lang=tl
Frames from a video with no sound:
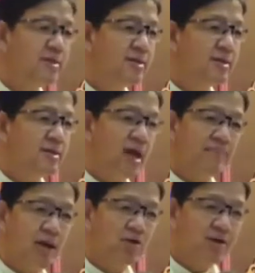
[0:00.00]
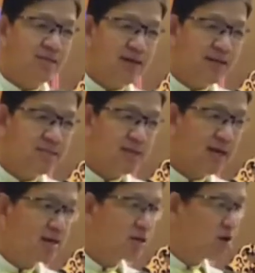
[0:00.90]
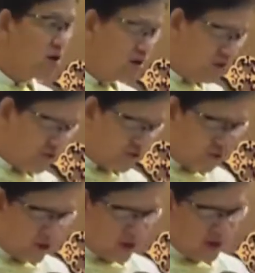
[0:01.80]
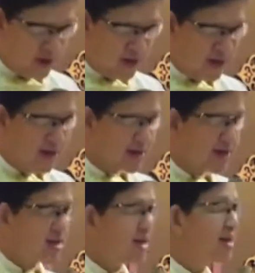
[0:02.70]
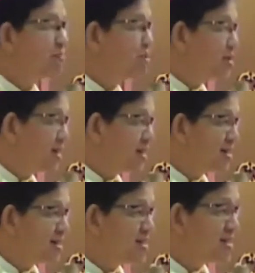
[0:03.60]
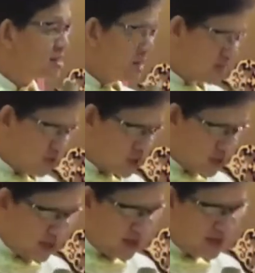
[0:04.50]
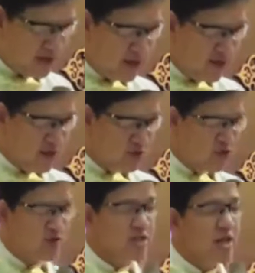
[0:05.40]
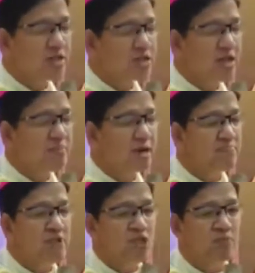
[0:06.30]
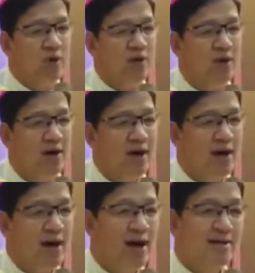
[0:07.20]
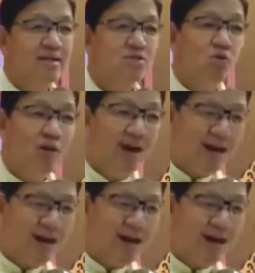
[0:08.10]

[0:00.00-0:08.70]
nahibalo kita sa colorful nga kinabuhi ni San Agustin. Tungod kay siya man mismo ang nagtugan